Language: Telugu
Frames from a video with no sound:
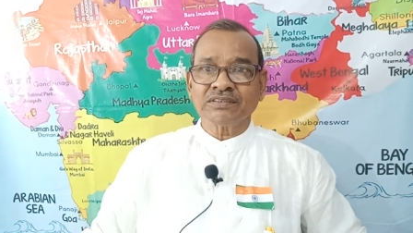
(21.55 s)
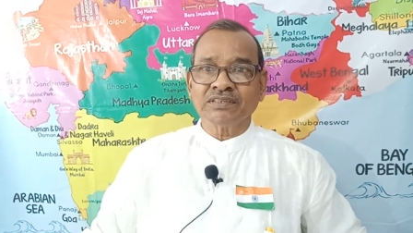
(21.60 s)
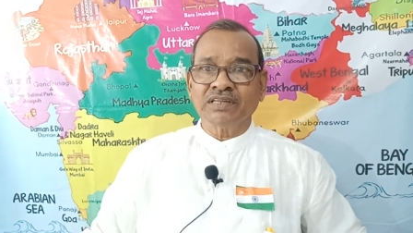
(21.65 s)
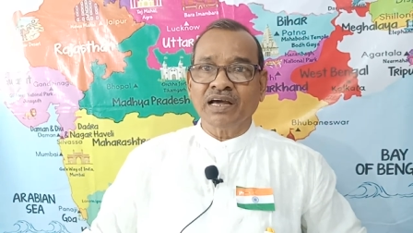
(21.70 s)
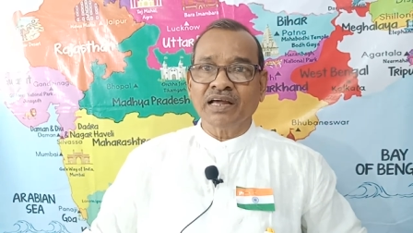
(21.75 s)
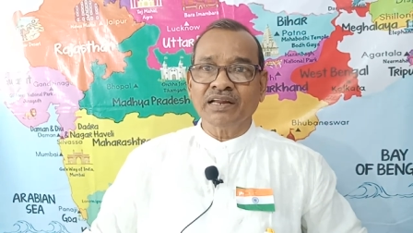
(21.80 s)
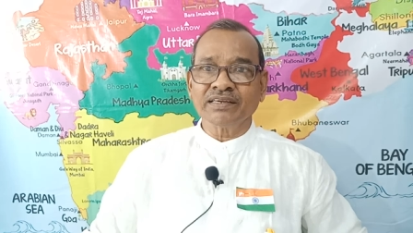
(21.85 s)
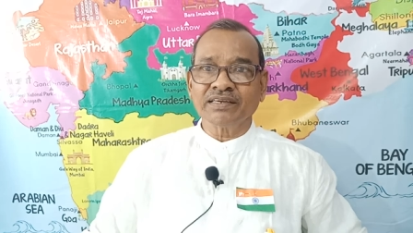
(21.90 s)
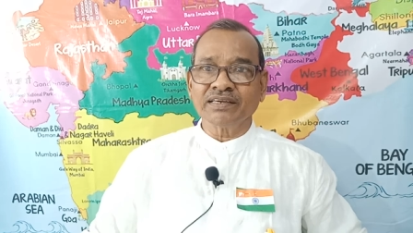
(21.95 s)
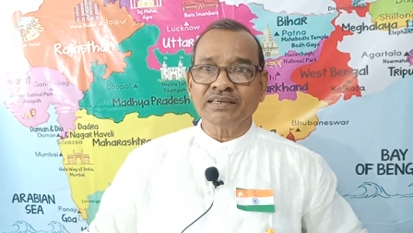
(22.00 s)

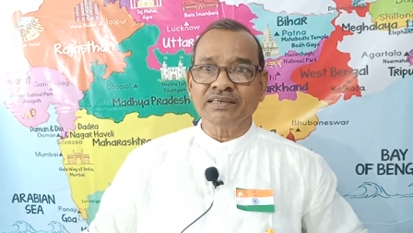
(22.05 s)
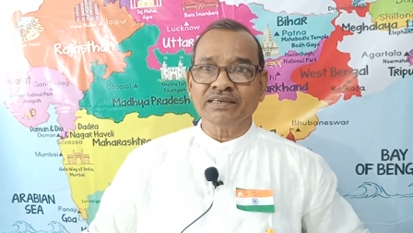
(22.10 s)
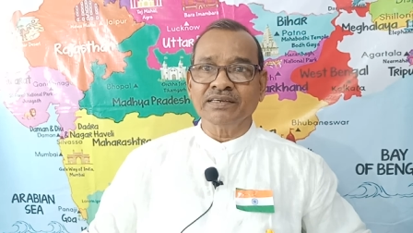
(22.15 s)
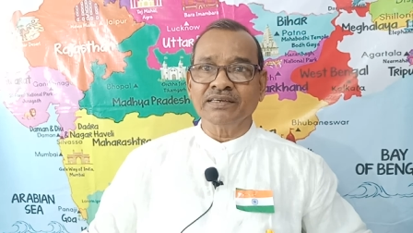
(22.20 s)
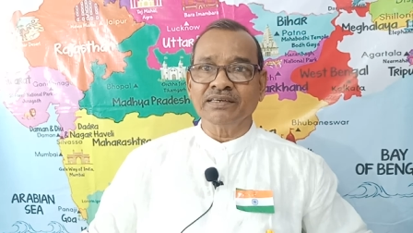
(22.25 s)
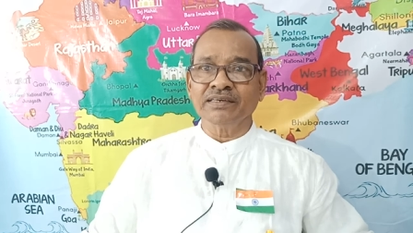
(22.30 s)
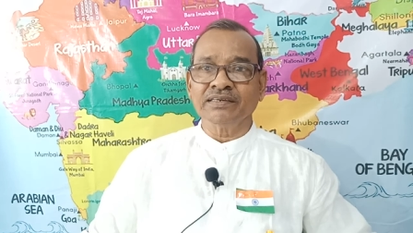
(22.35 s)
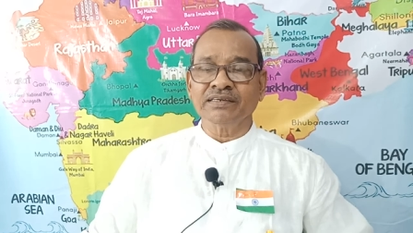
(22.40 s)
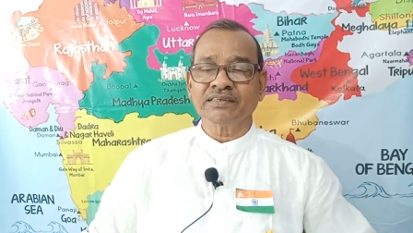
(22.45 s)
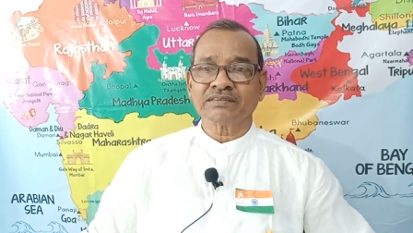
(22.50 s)
దానికి
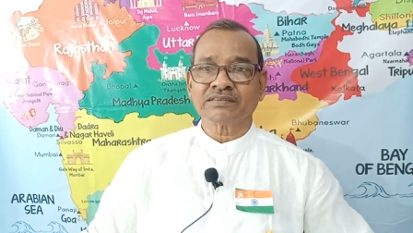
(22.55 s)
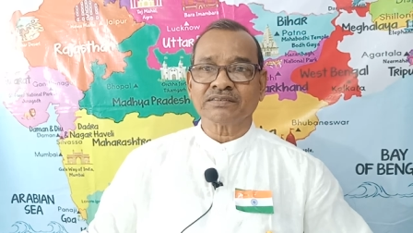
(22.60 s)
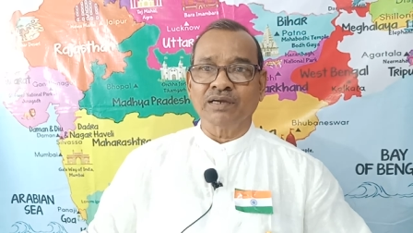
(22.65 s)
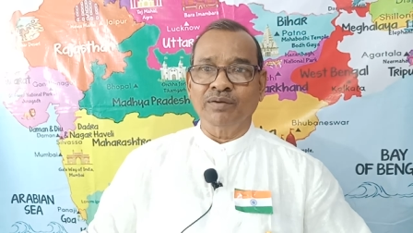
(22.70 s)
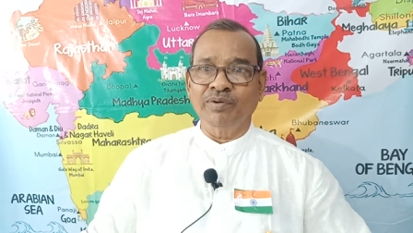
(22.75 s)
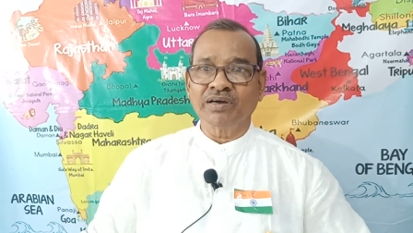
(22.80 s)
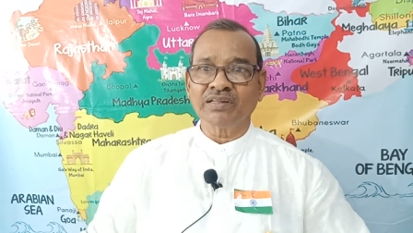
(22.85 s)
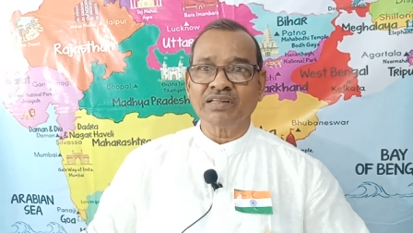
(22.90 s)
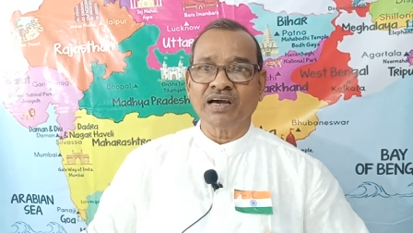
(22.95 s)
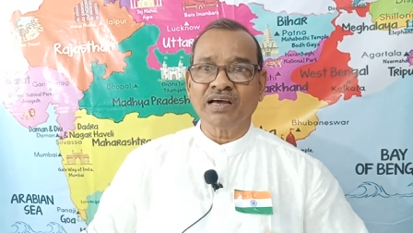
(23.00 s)

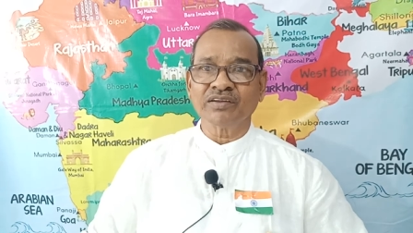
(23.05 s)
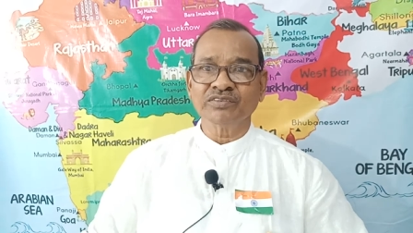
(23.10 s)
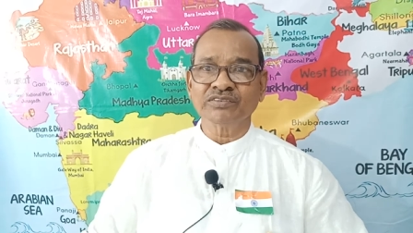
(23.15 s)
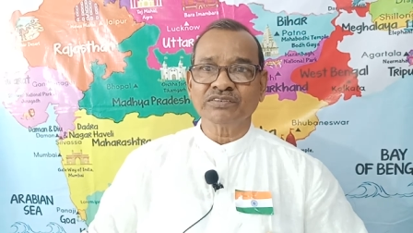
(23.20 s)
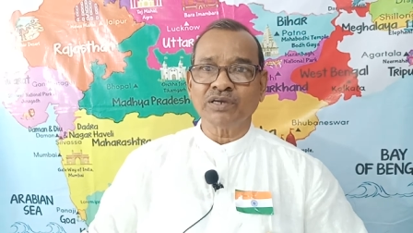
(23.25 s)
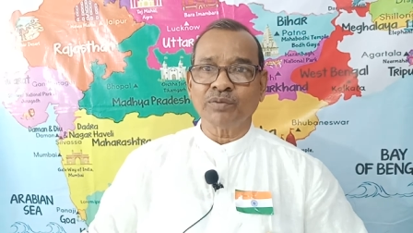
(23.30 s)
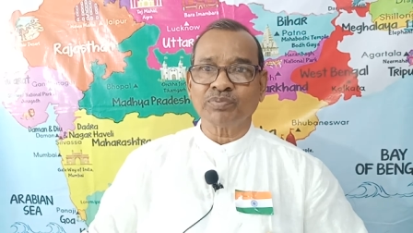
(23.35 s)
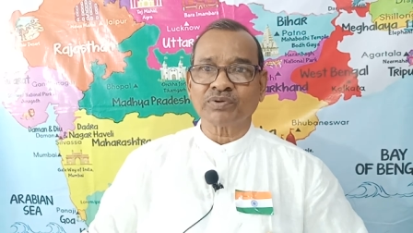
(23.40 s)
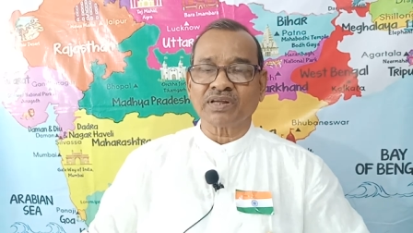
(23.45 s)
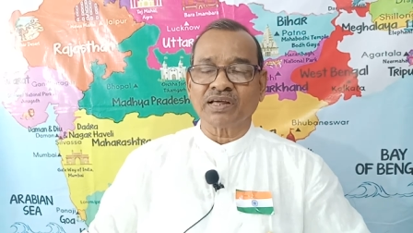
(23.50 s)
సమాధానం
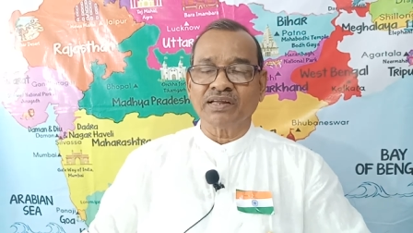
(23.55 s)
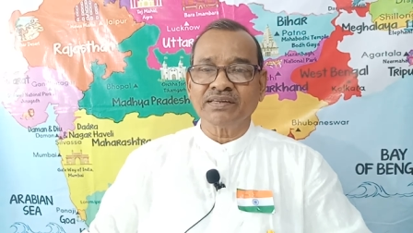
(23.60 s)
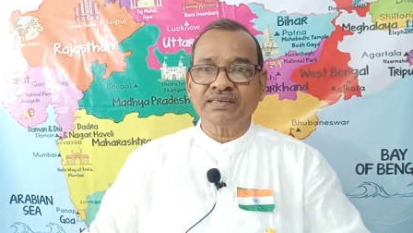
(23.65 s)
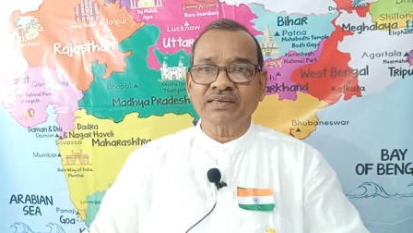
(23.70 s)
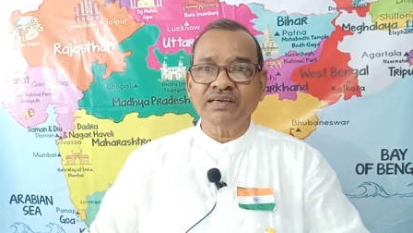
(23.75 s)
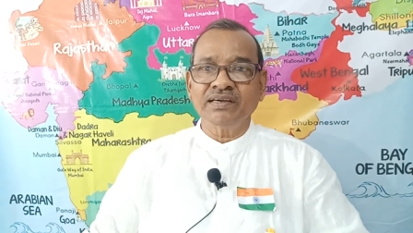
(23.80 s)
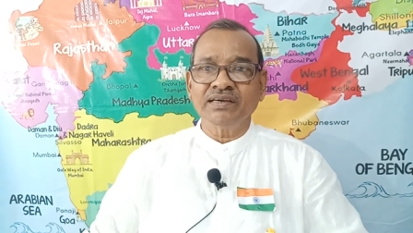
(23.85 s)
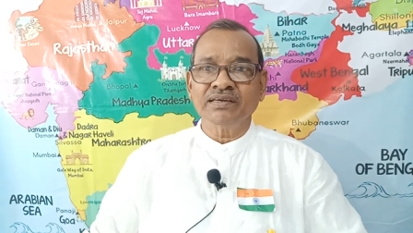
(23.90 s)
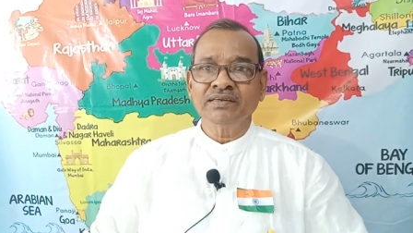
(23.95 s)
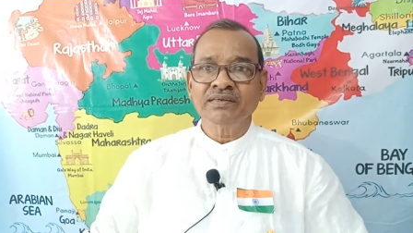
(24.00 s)
చెప్పడానికి